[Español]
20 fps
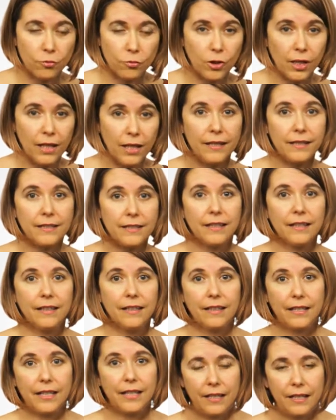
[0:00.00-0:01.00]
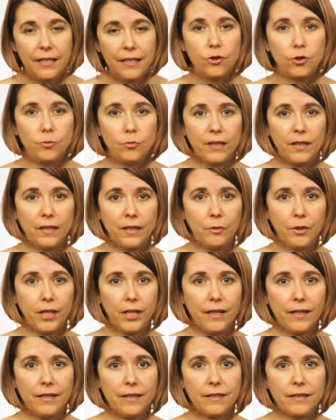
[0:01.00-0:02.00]
morales y derechos
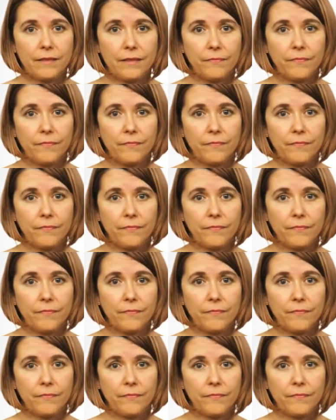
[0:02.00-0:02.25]
patrimoniales.